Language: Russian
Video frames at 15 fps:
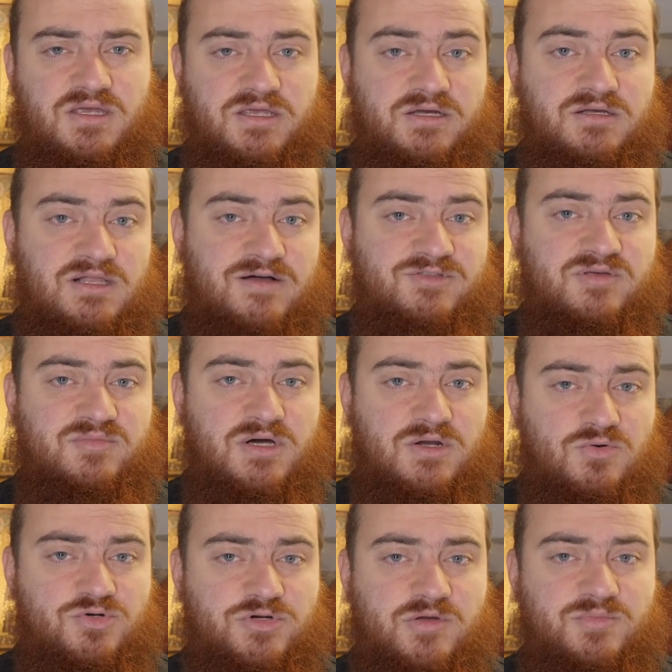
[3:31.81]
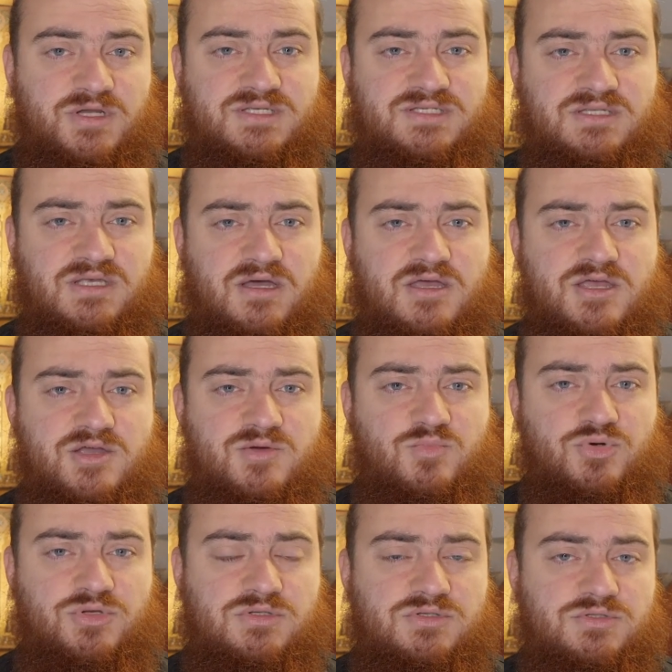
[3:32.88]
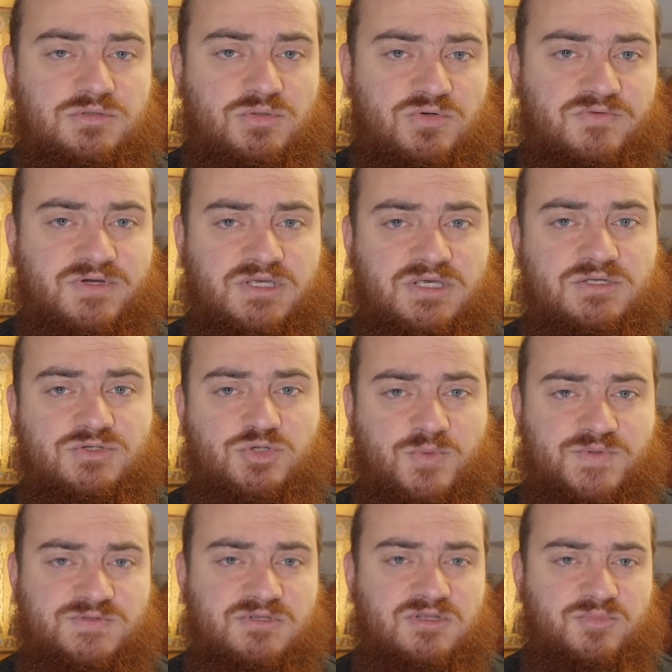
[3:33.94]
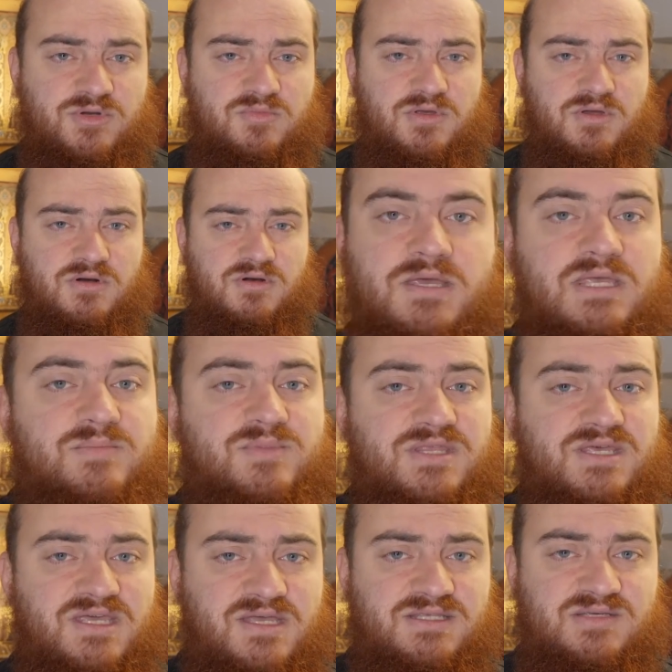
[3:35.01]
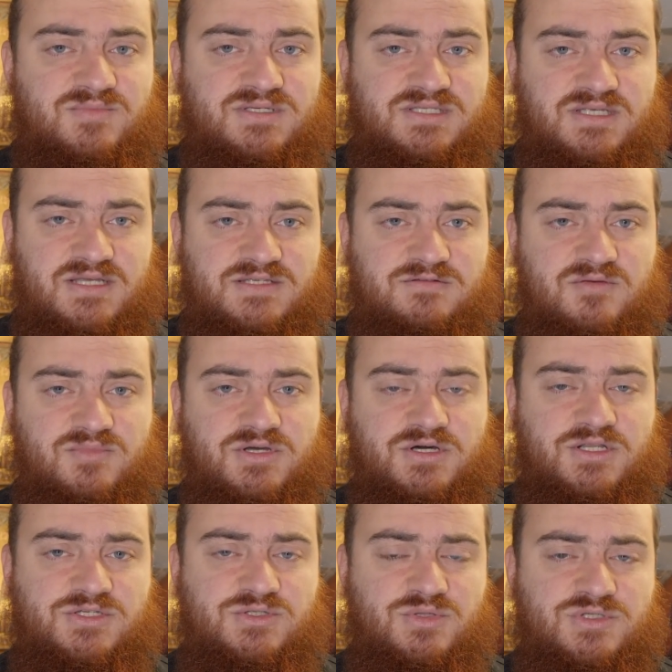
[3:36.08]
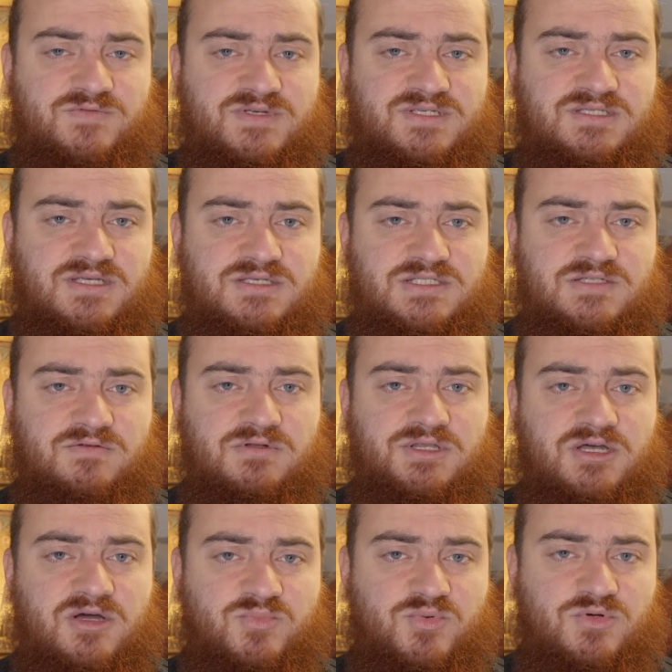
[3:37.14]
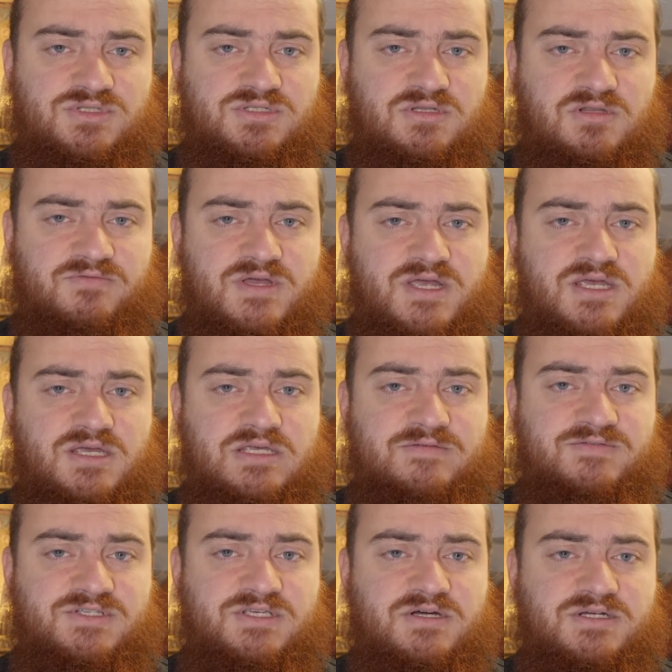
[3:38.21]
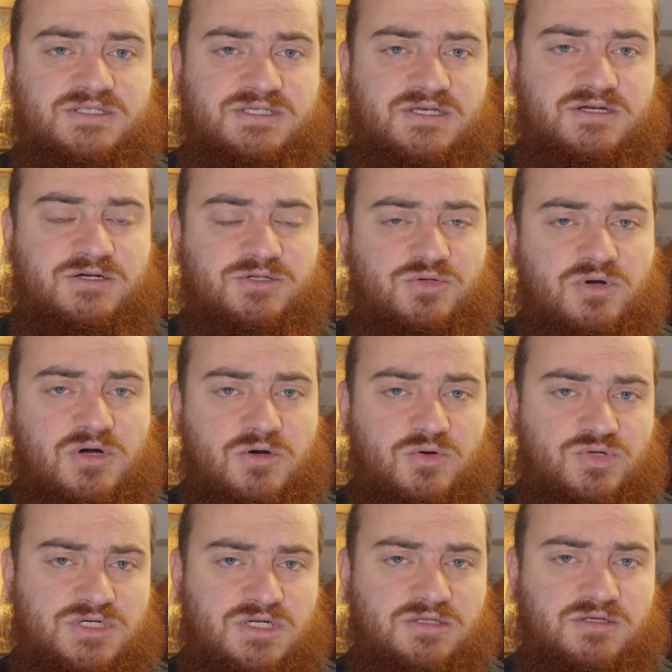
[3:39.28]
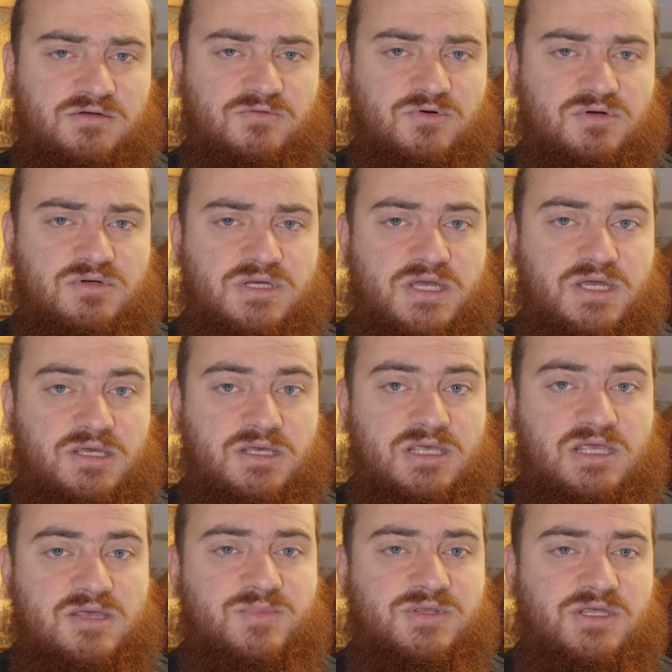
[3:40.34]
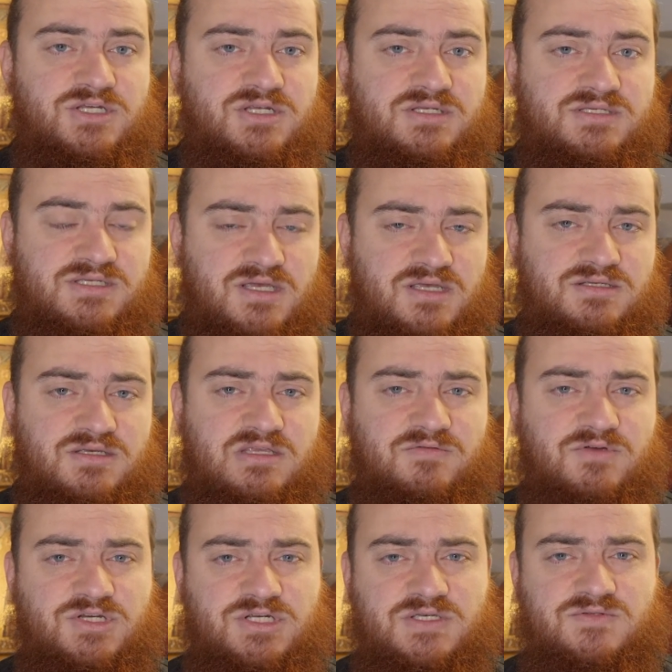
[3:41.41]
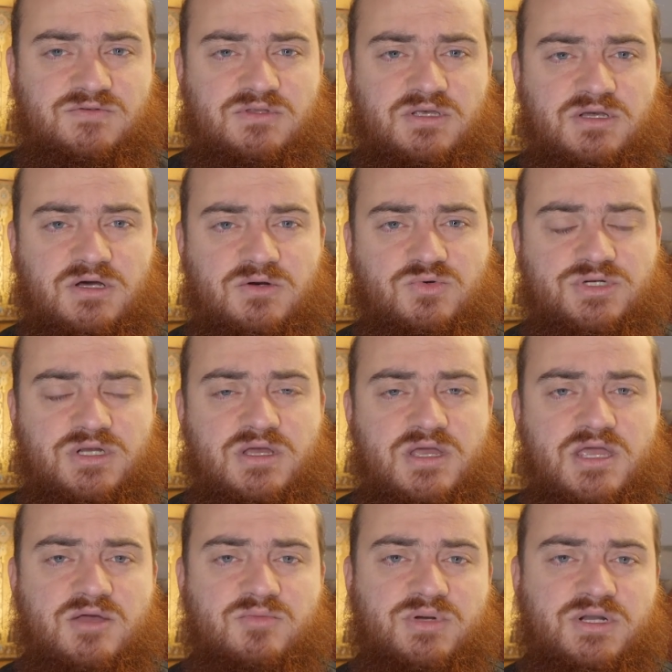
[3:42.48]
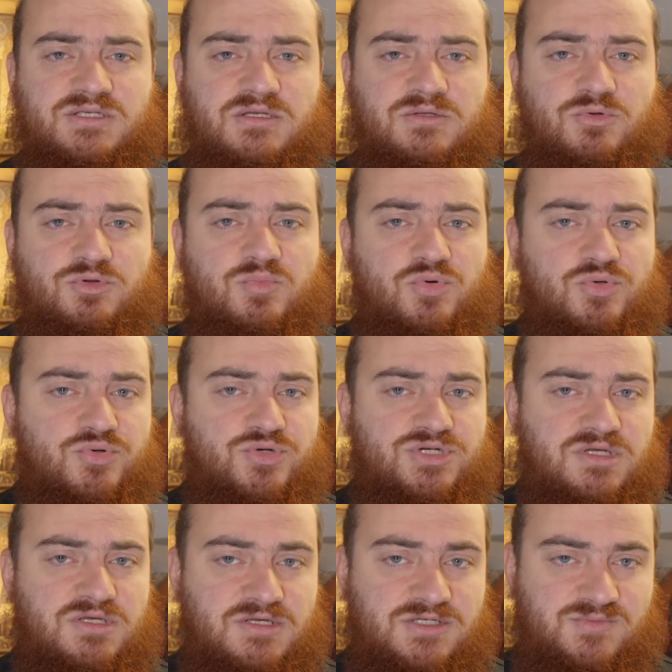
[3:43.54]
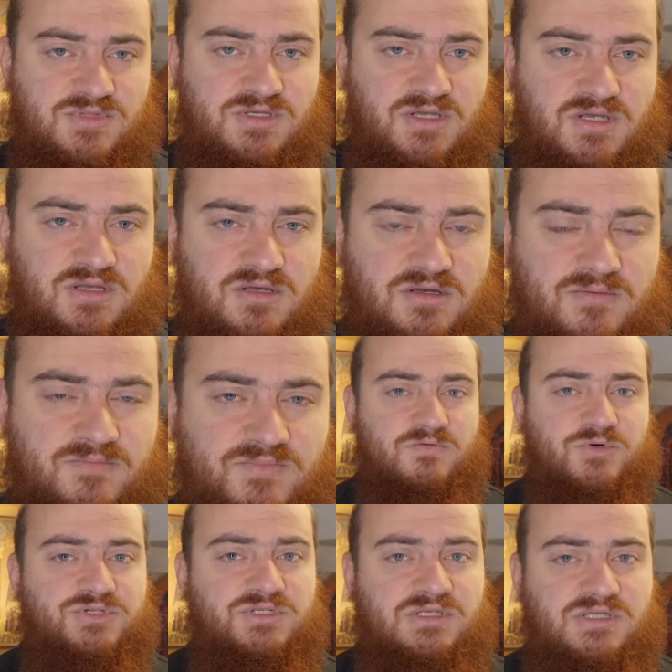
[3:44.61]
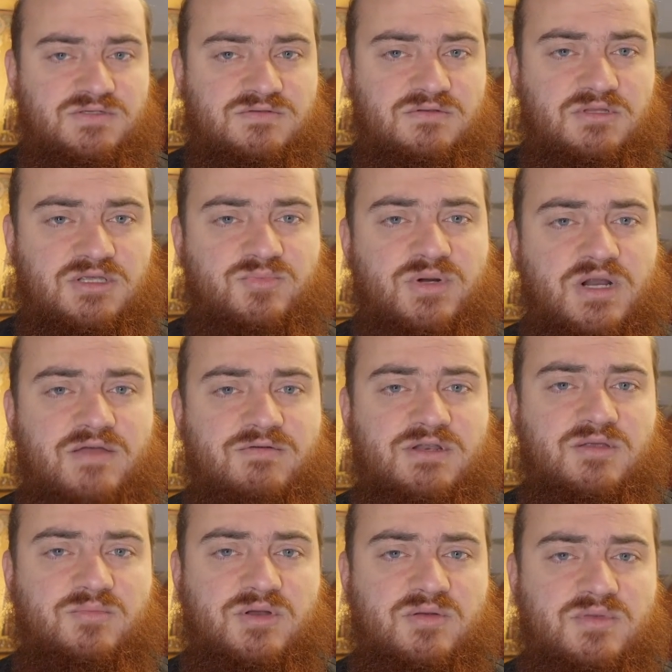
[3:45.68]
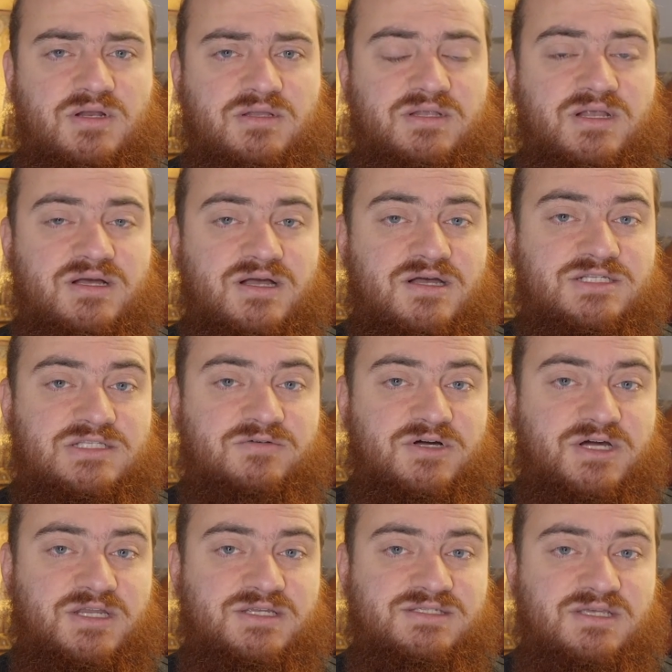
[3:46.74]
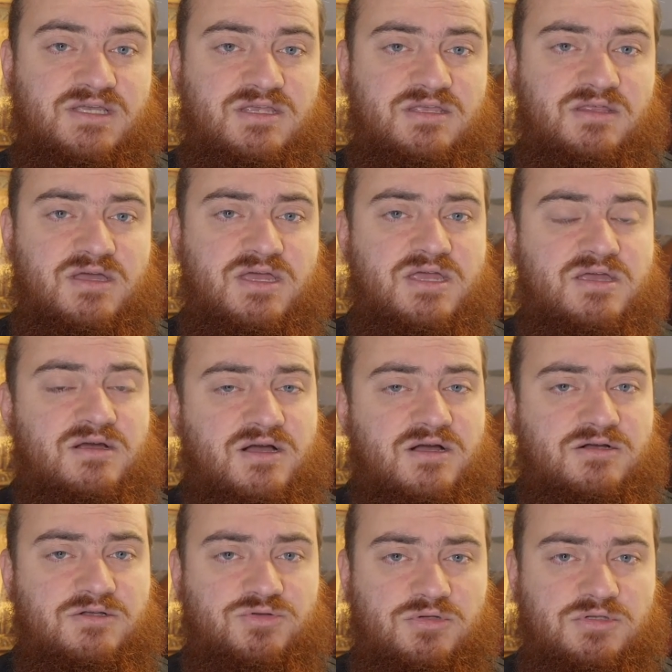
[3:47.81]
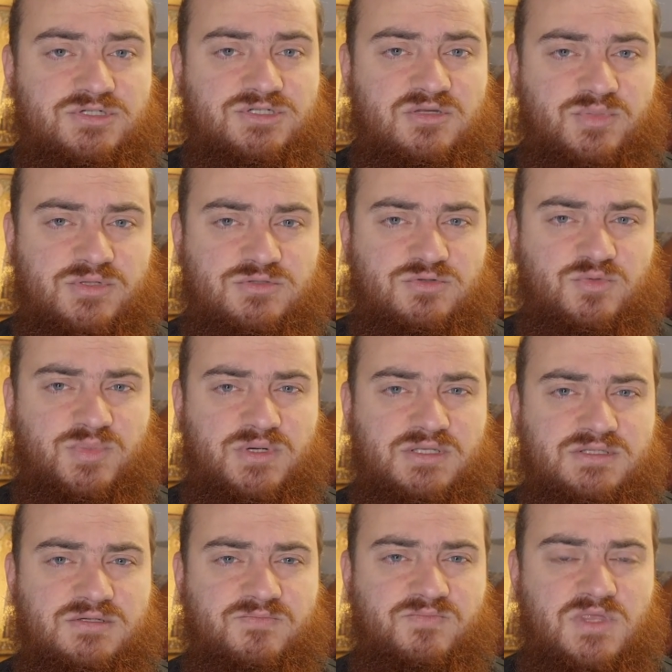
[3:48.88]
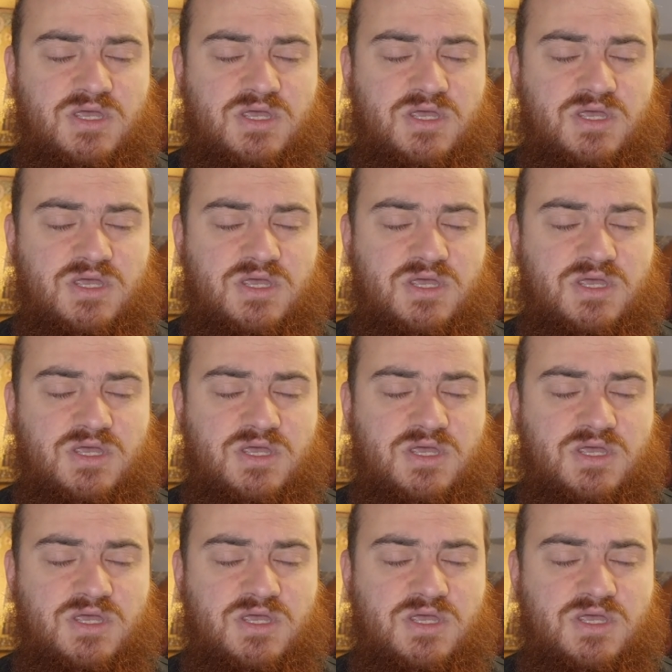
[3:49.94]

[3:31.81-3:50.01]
И главным оружием Христа будет слово и собственный пример. Именно этими средствами Христос воздействовал на апостолов и всех тех, кто окружал его. И именно через эти невещественные оружия произойдут будущие изменения. Вот единственный и правильный пример для каждого христианина, как должно поступать.